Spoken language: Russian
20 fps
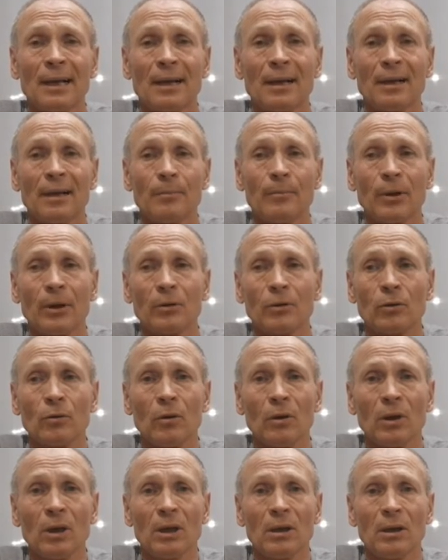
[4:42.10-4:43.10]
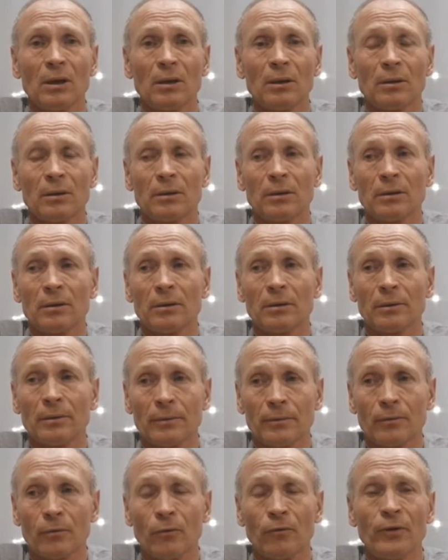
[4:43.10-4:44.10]
э, пришел э,
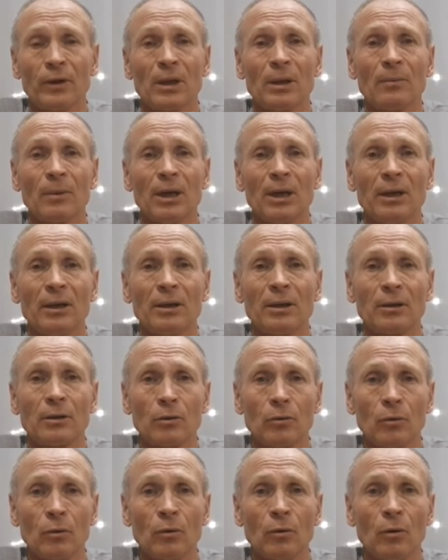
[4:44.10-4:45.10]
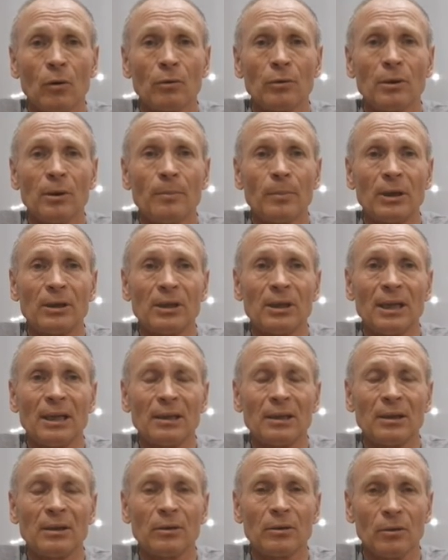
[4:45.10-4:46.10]
уведомление, что он не
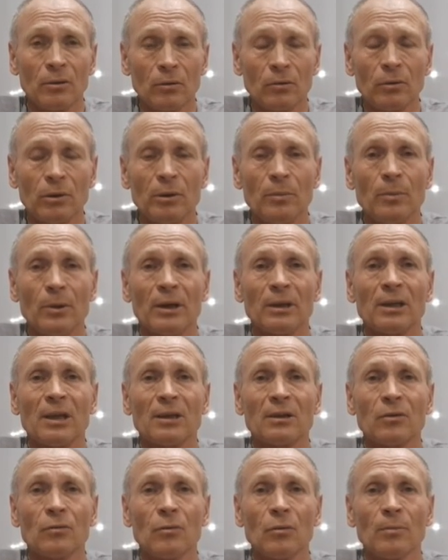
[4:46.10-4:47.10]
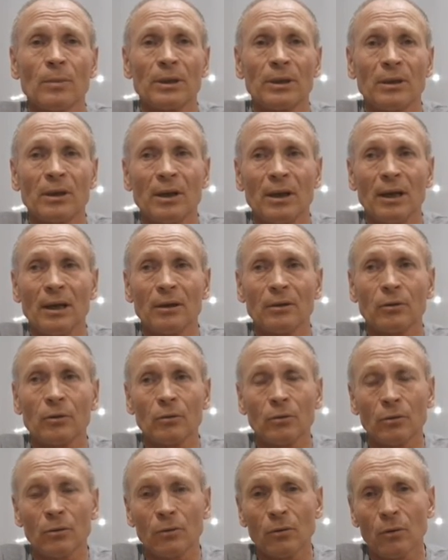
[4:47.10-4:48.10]
причастен, ну, типа отказного материала,
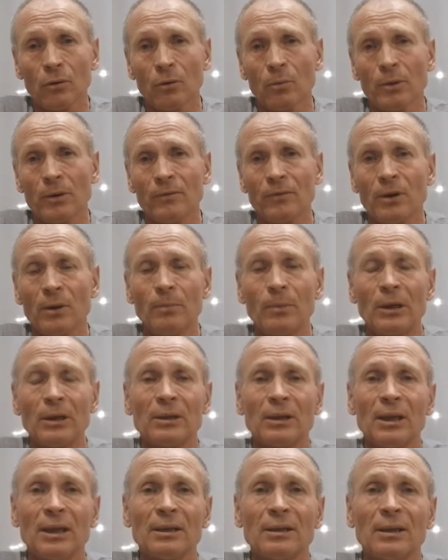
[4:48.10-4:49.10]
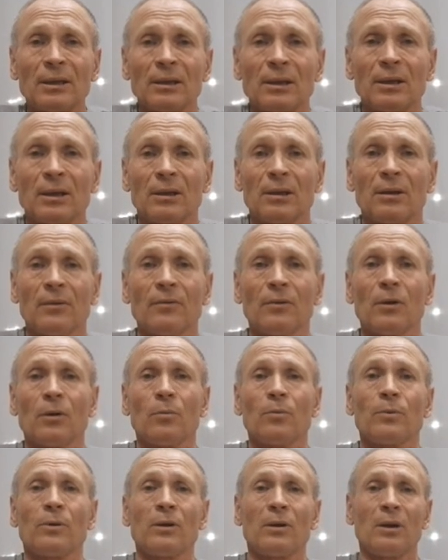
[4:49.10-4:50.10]
что Голубев не причастен к этой
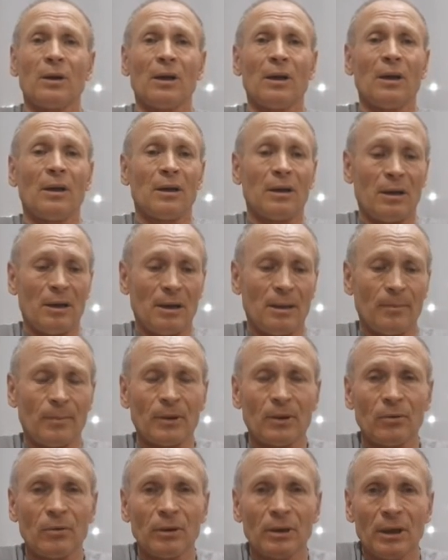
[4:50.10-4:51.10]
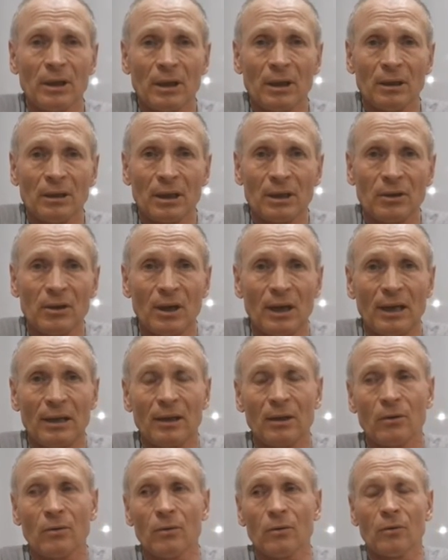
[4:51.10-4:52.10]
вырубке. Я пошел, ехал
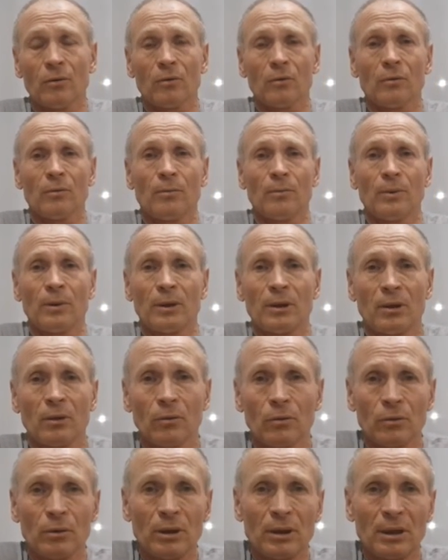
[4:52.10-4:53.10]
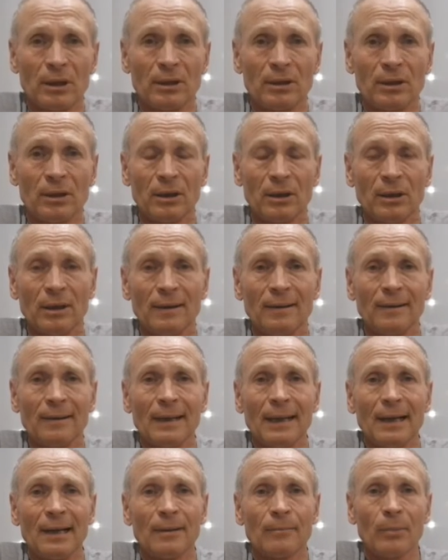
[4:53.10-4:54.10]
начальнику Большевского отдела
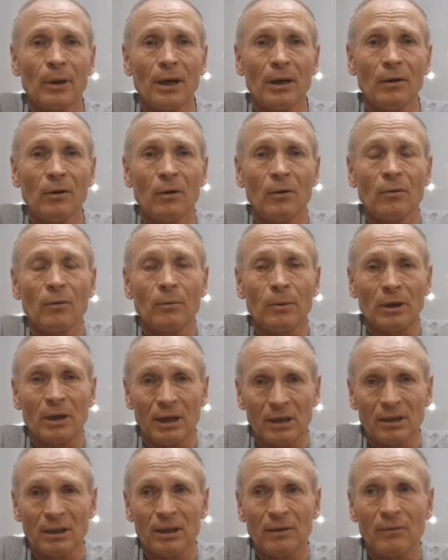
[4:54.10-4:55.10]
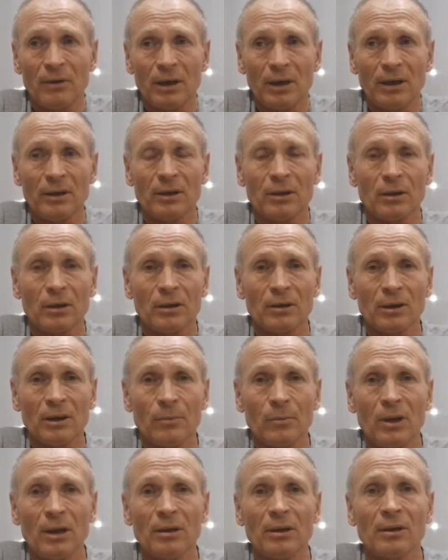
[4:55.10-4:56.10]
Брилеву, подал заявление о
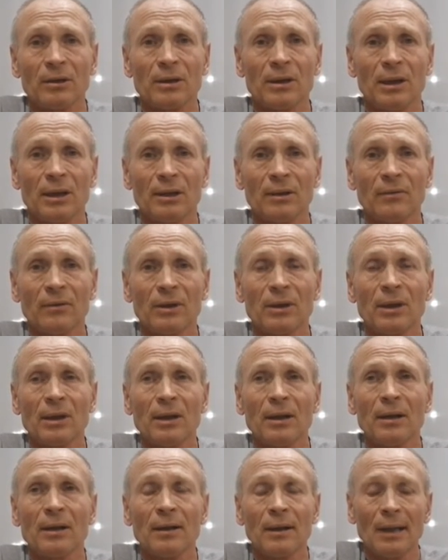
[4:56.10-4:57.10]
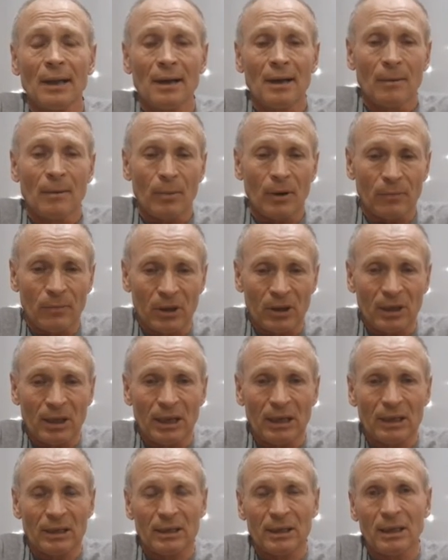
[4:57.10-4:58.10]
замене следователя.
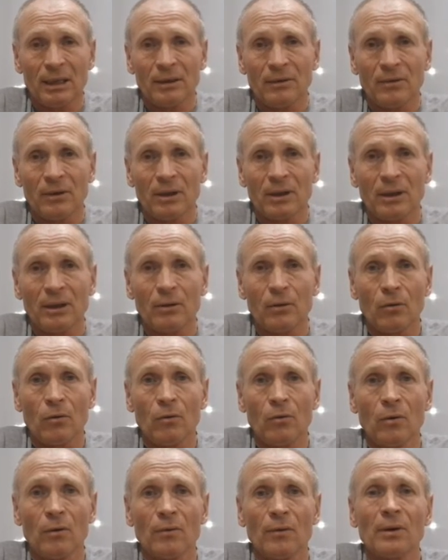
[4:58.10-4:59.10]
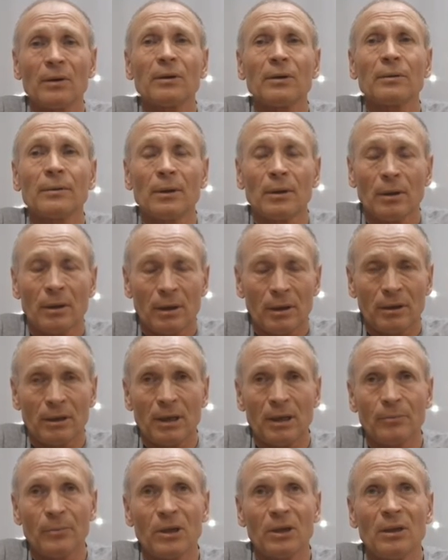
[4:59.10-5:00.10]
Поменяли следователя другого.
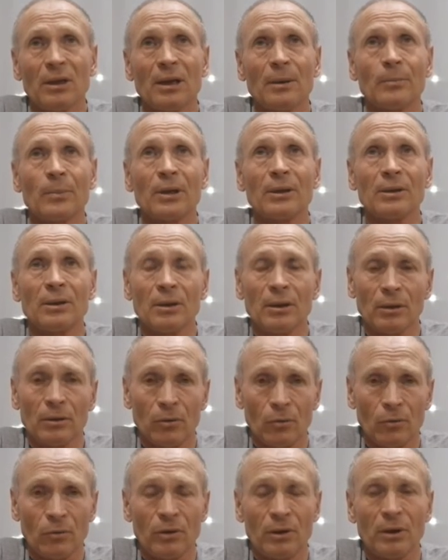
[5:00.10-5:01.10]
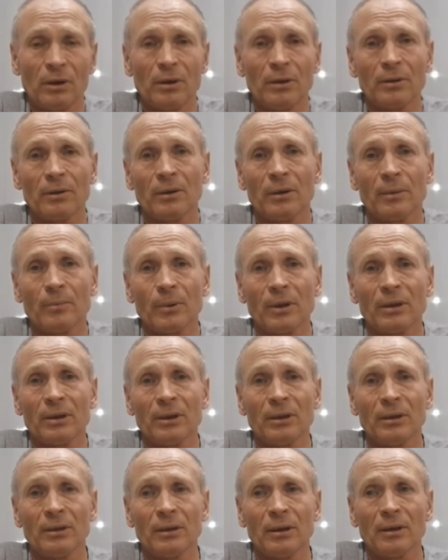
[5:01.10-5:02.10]
Она меня опросила, других
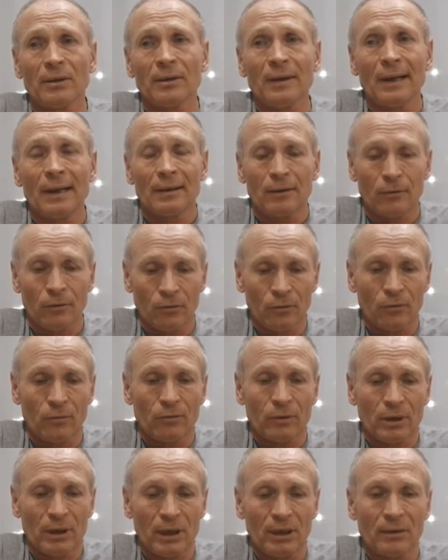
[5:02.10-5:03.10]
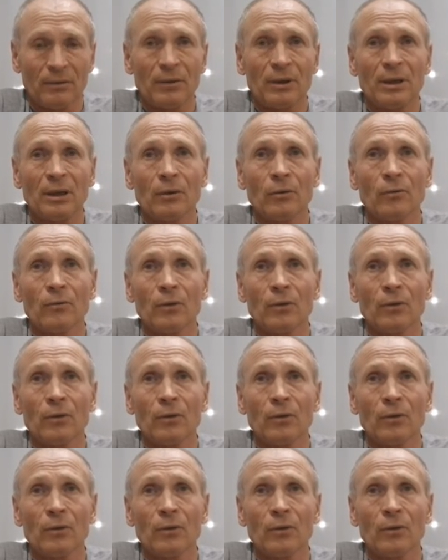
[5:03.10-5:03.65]
опросила. Но следователь